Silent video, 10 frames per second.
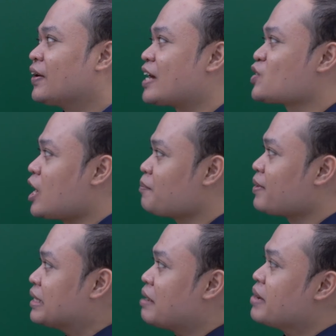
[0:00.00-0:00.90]
Oke, soal
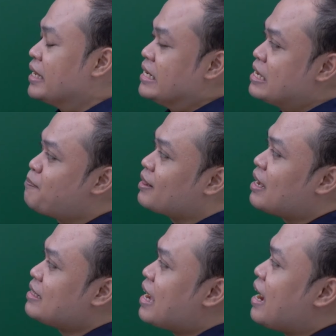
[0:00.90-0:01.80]
pertama ini
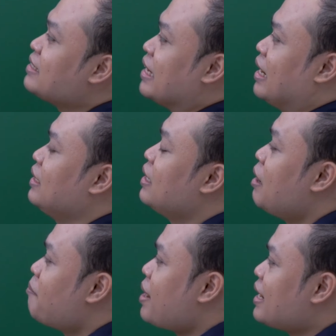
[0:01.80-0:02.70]
pertanyaannya,
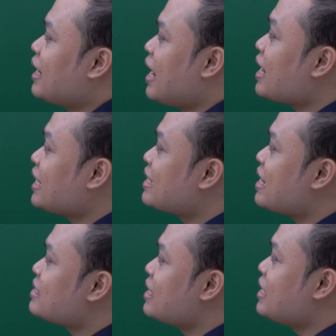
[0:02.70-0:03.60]
manakah
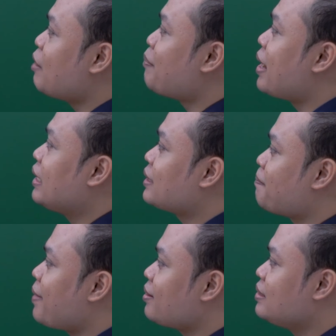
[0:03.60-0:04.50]
ringkasan yang paling
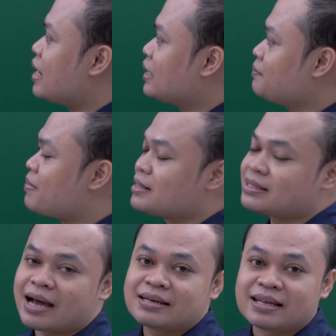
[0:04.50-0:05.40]
tepat dari
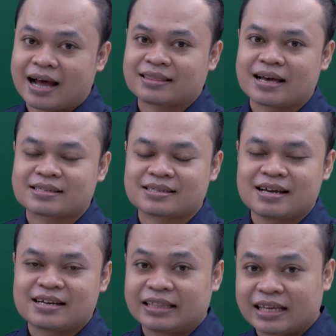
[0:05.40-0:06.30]
bacaan di atas?
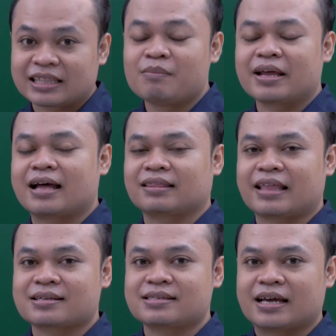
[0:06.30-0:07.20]
Nanti kita melihat
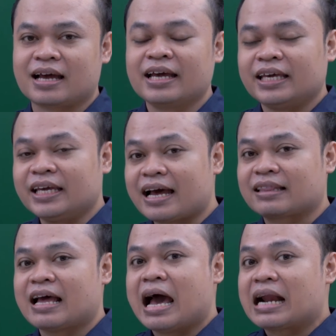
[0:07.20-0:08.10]
teksnya.
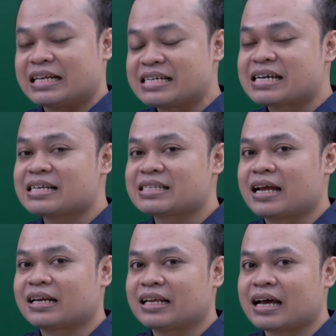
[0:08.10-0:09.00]
Ingat,
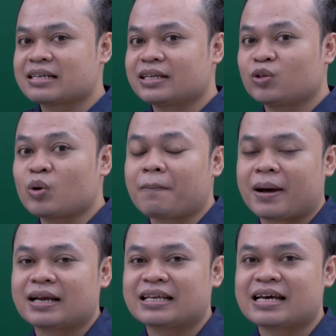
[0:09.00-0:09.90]
ringkasan. Ringkasan itu
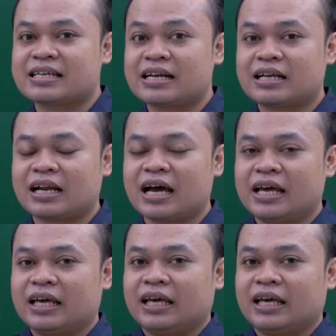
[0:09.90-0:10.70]
apa? Ringkasan adalah